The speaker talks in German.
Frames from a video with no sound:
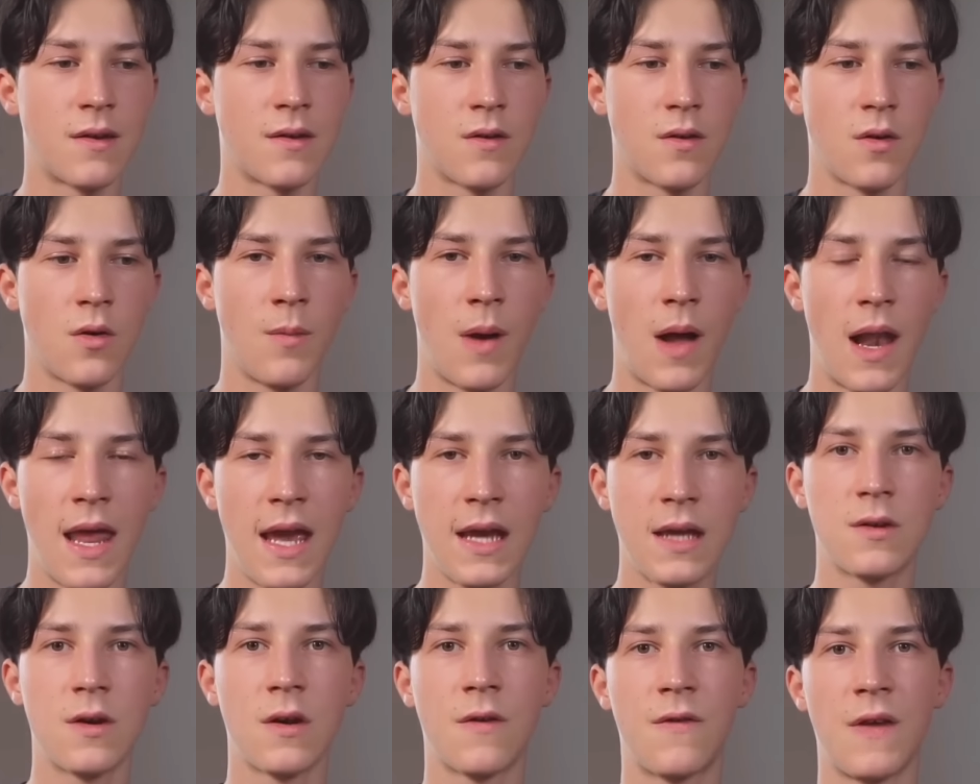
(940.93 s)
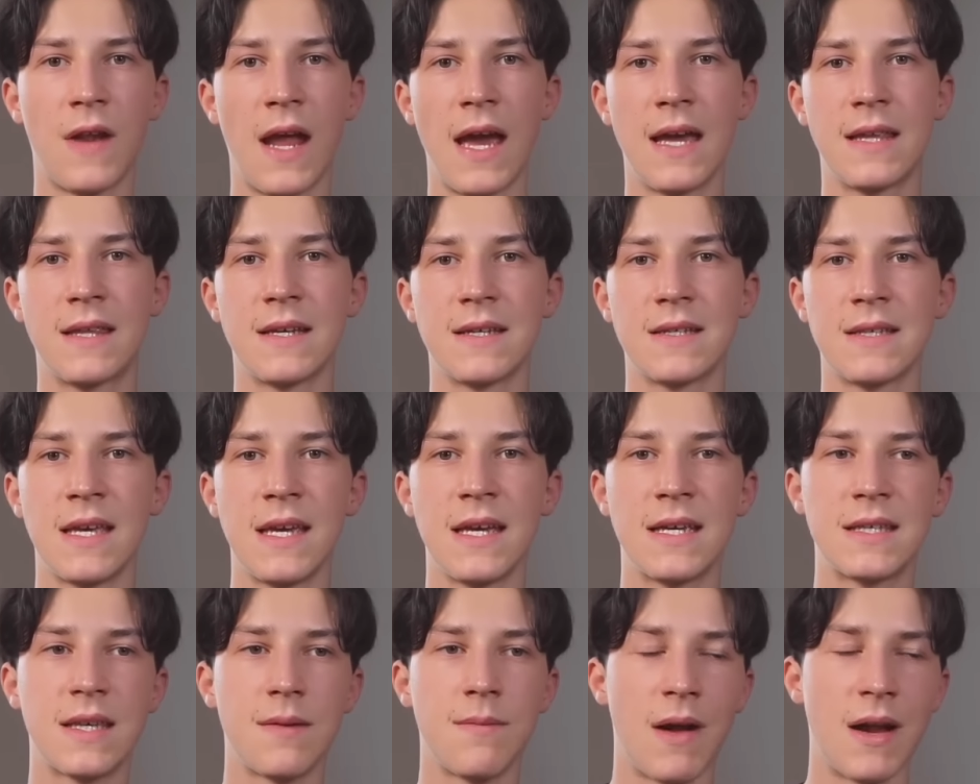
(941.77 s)
überlegt euch vielleicht, dass das
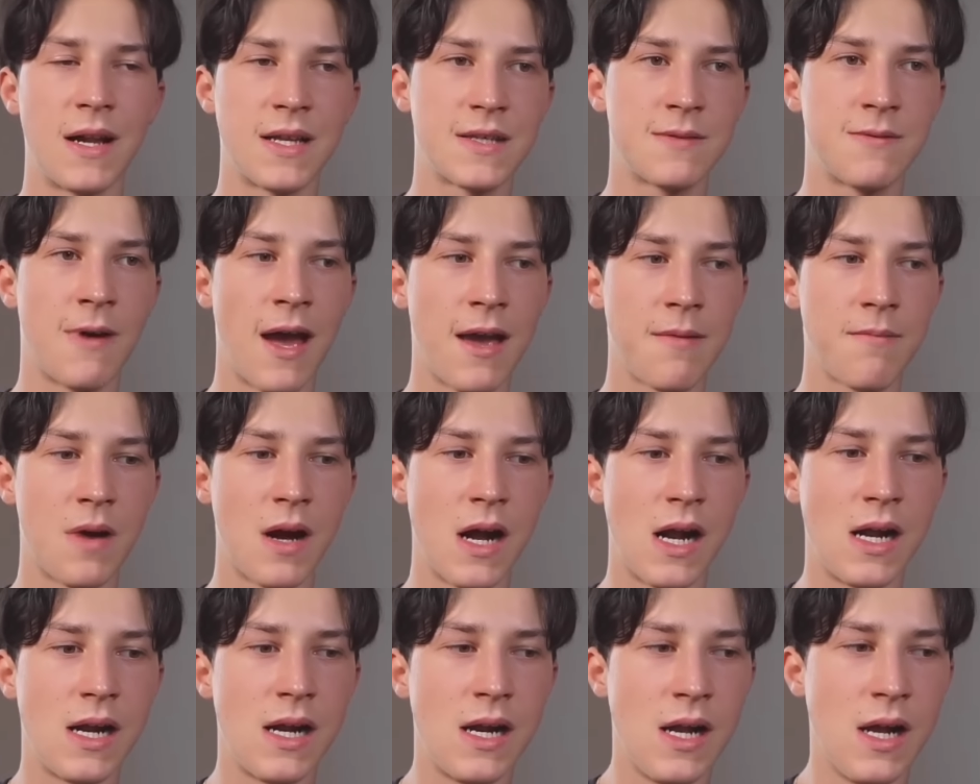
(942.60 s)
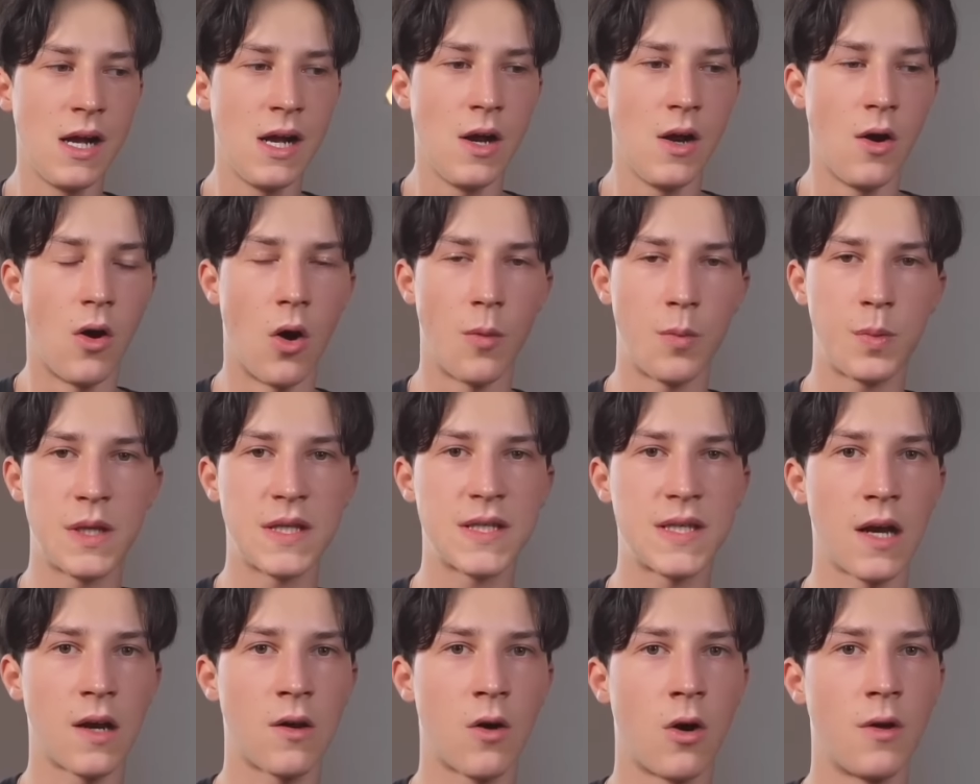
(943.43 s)
nächste Mal zweimal, ob
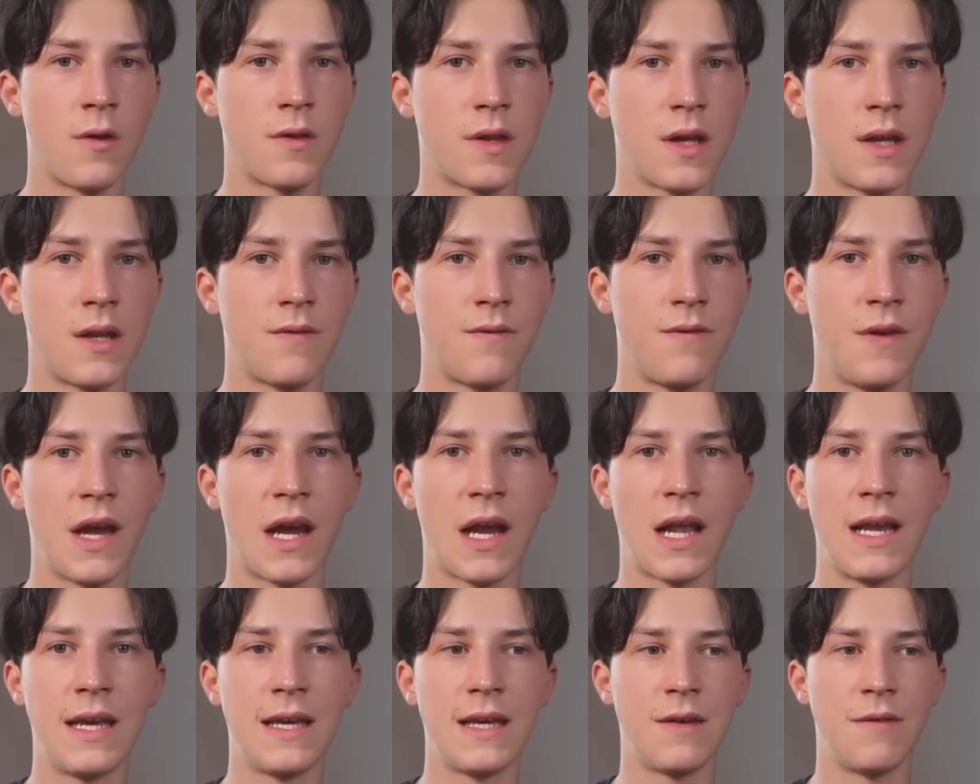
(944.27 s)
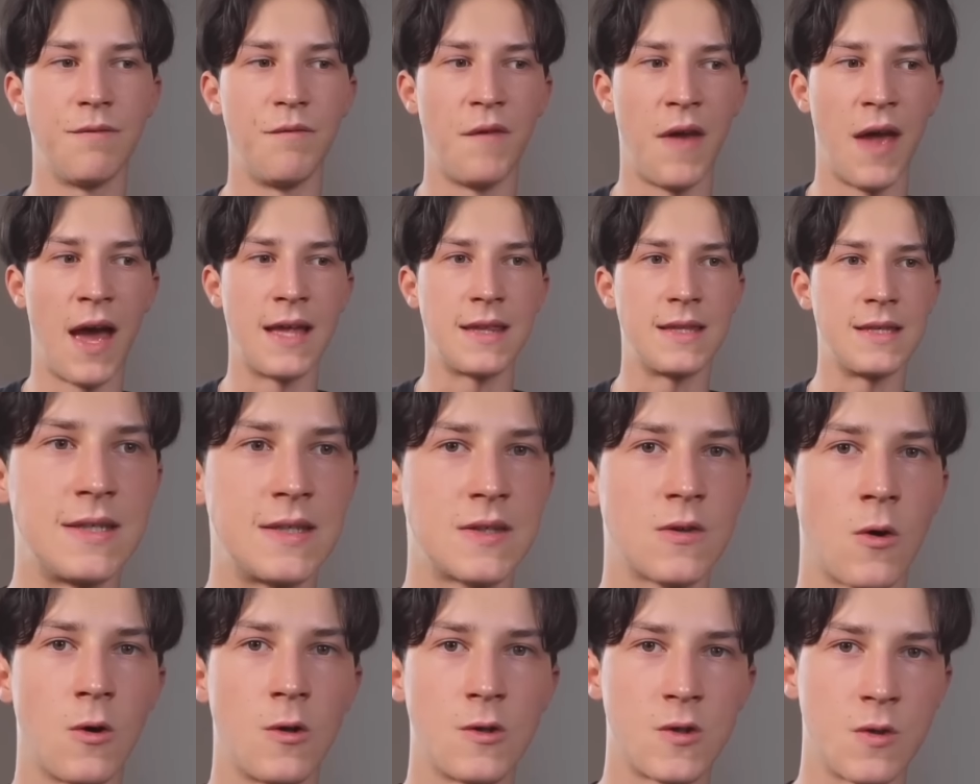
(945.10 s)
dieser Content wirklich wert
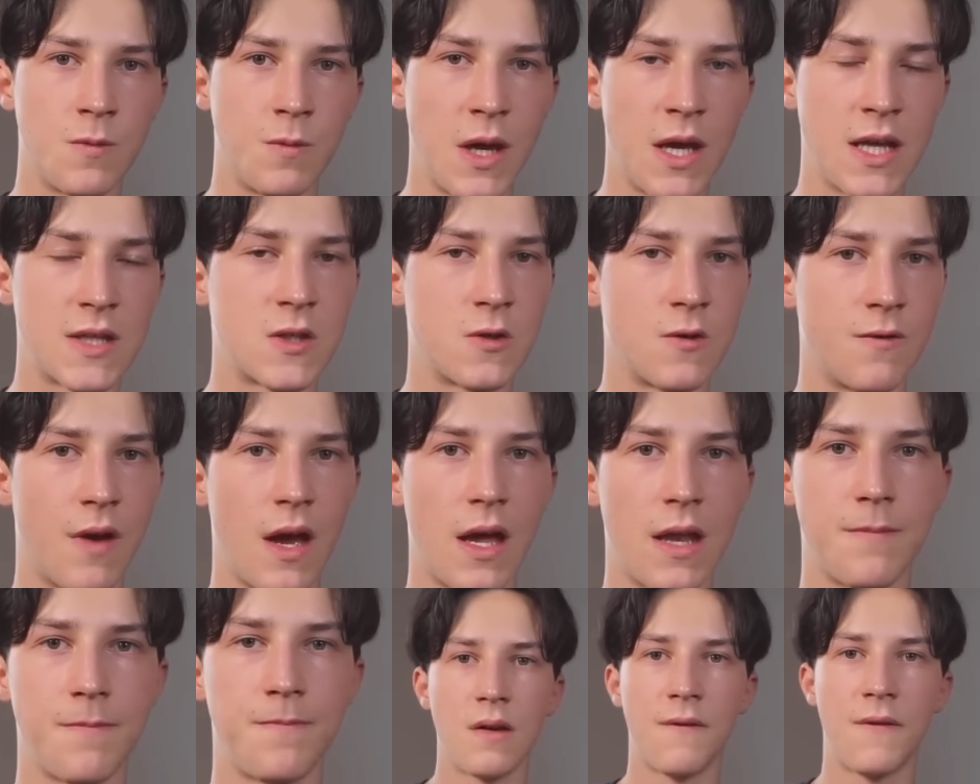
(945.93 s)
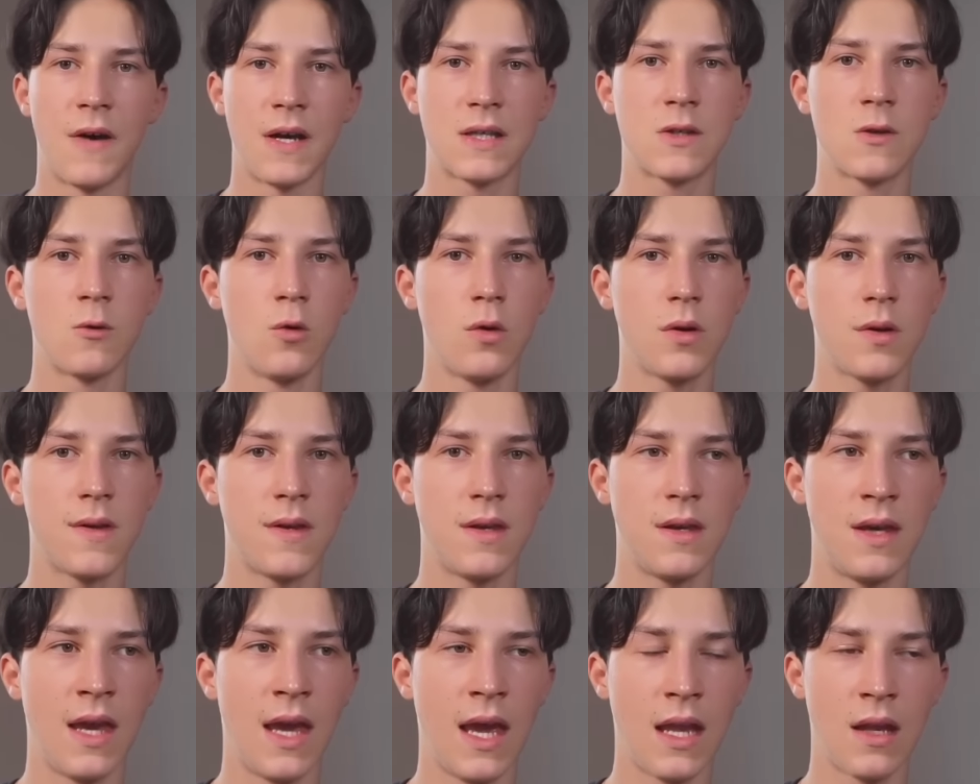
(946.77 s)
ist, konsumiert zu werden. Versucht
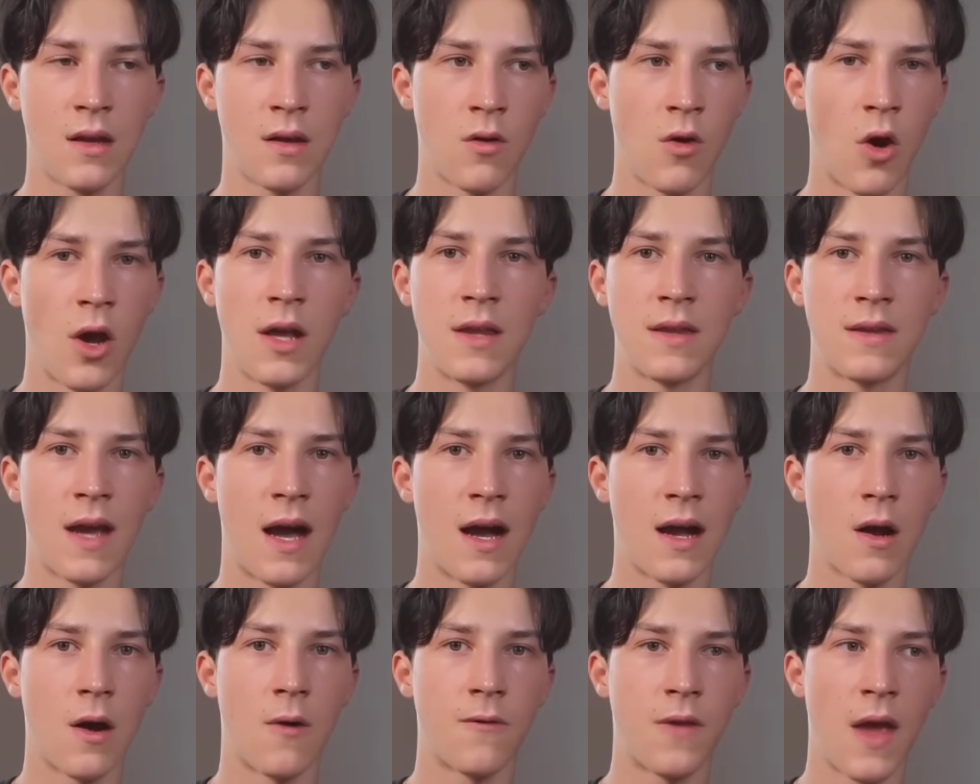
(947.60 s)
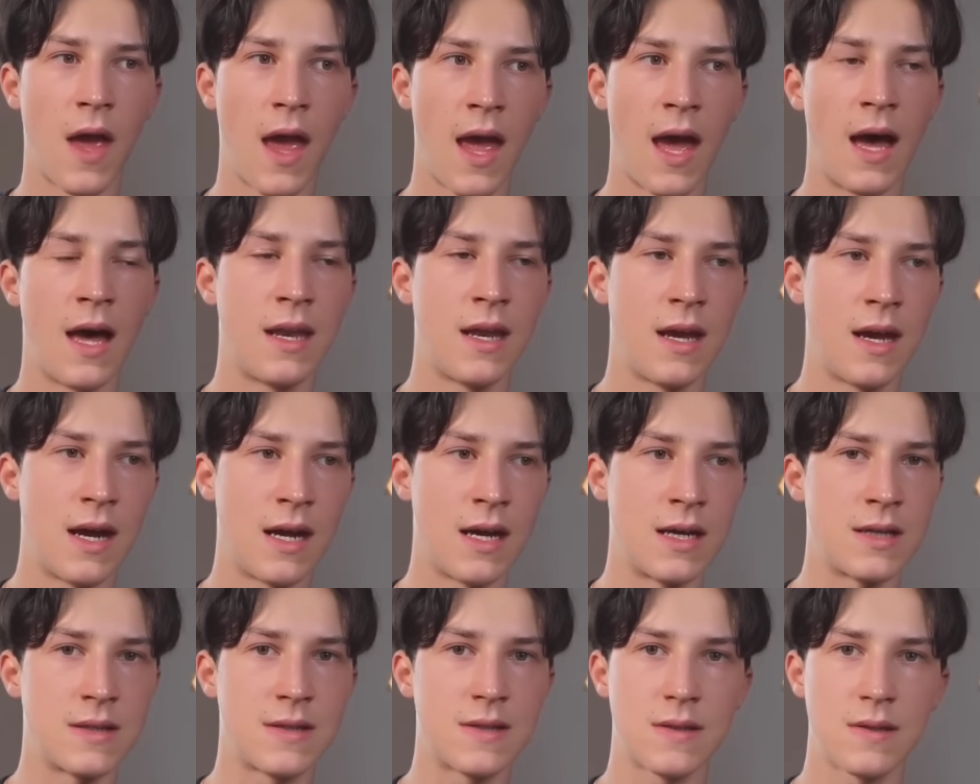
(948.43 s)
jeden neuen Tag auf der Erde
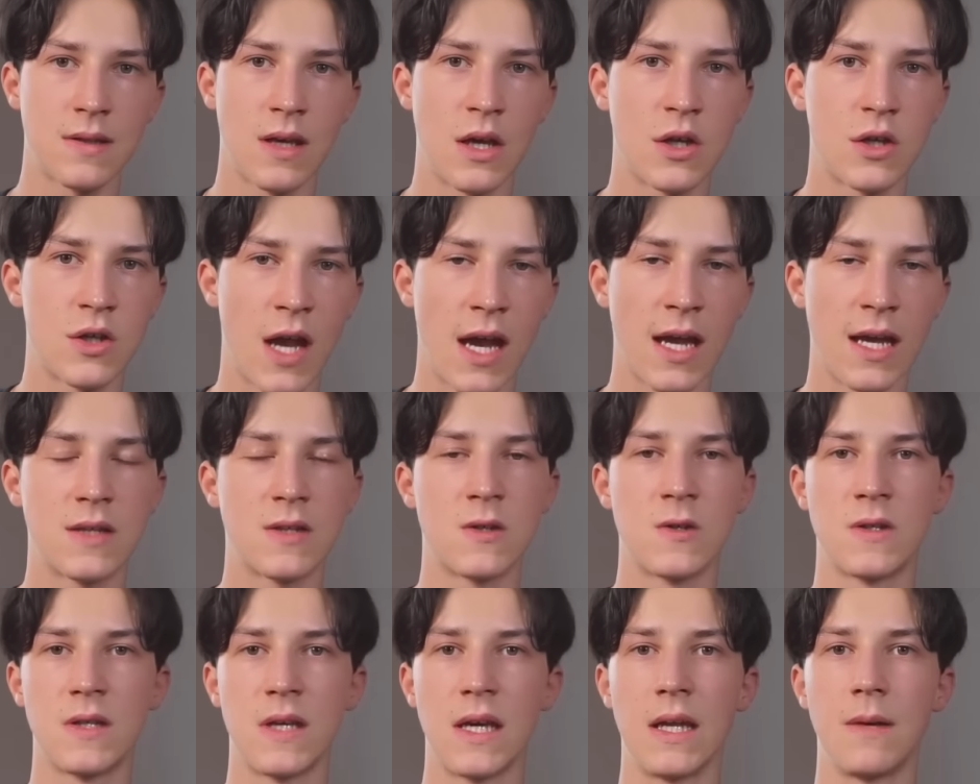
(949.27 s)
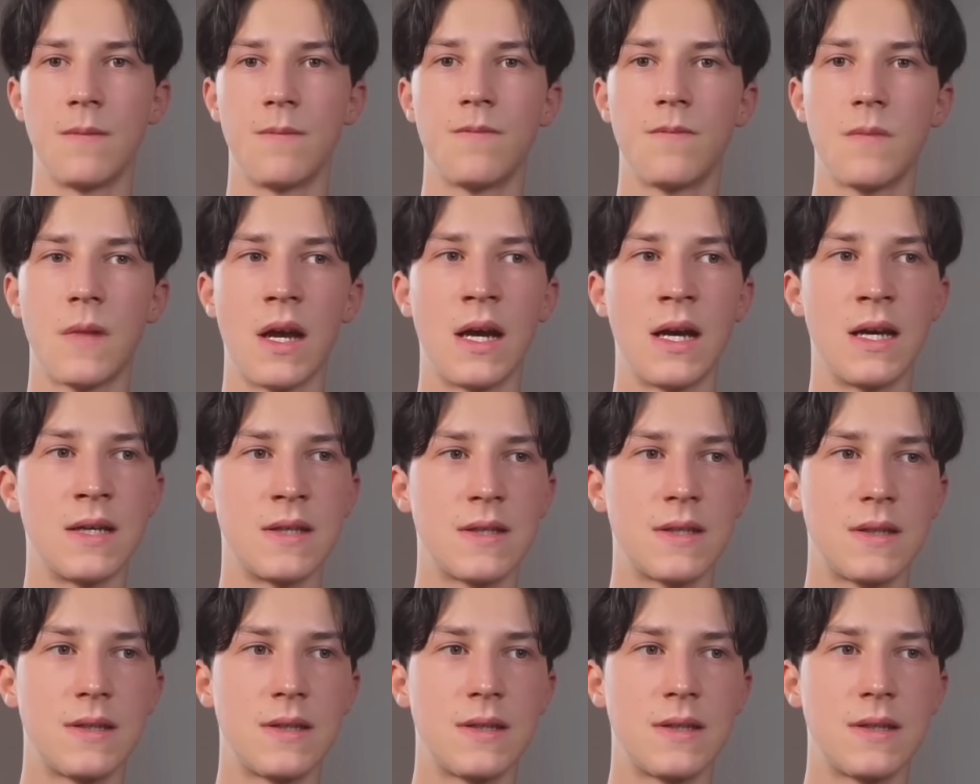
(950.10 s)
als Geschenk zu sehen, als